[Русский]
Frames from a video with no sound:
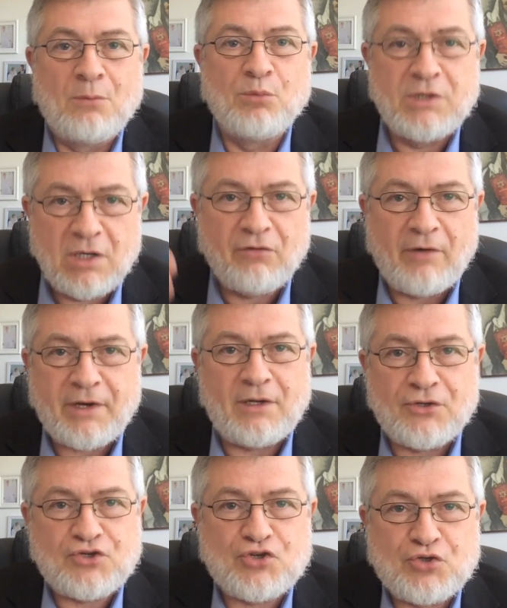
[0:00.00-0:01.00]
мы
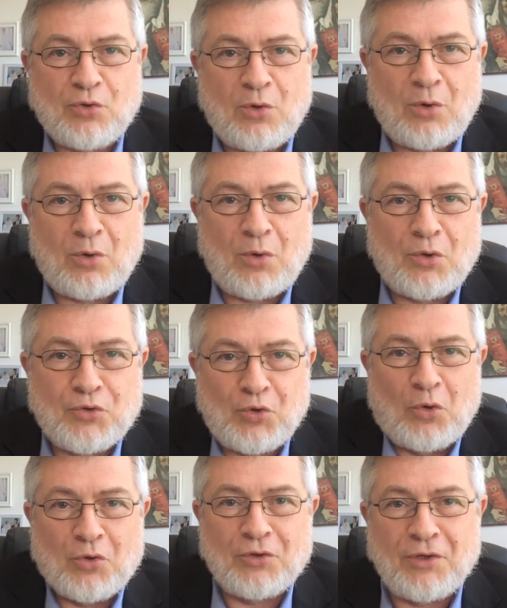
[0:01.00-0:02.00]
договорились, что
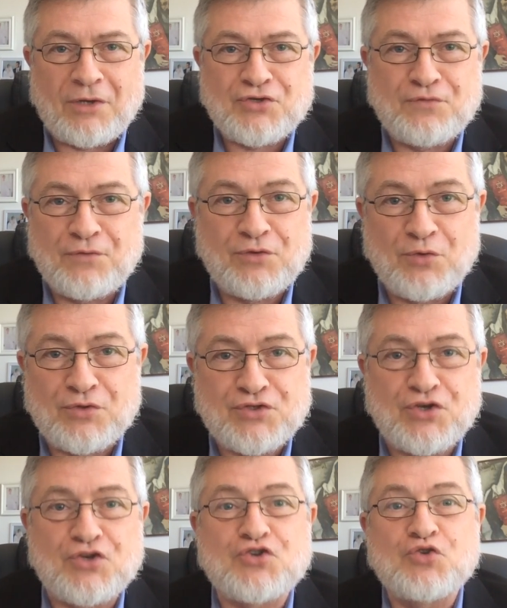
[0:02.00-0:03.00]
толк наш
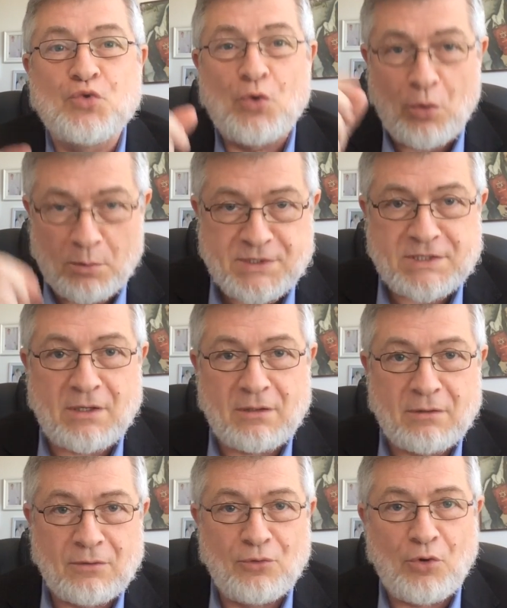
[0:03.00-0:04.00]
ведется с нулем
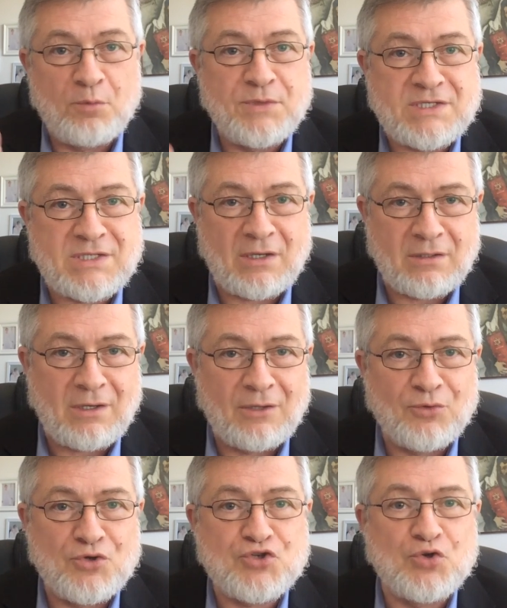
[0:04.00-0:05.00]
целых, нулем десятых,
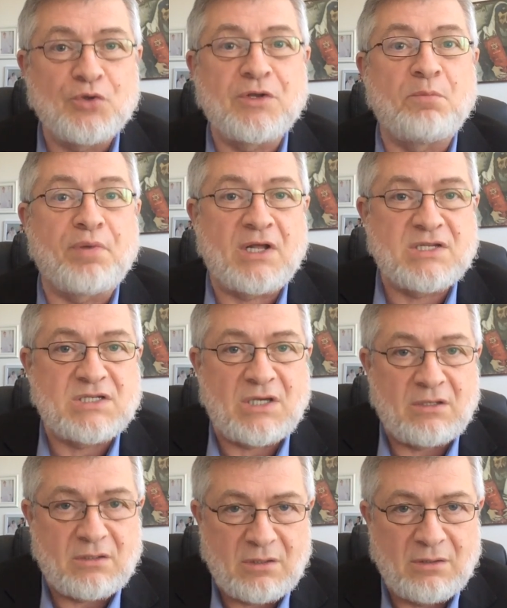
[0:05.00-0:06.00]
одной сотой
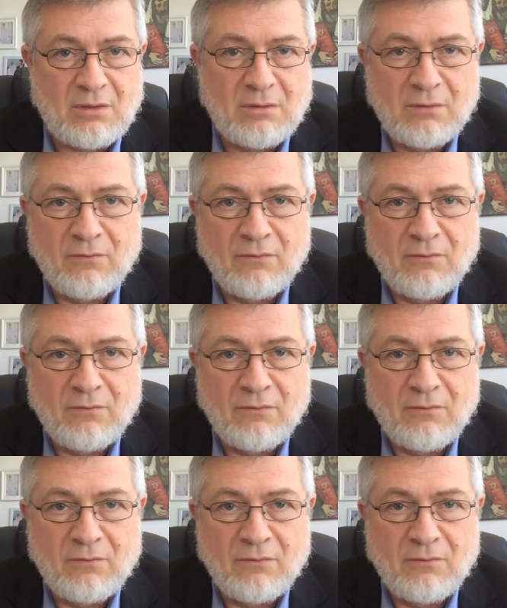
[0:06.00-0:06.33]
процента.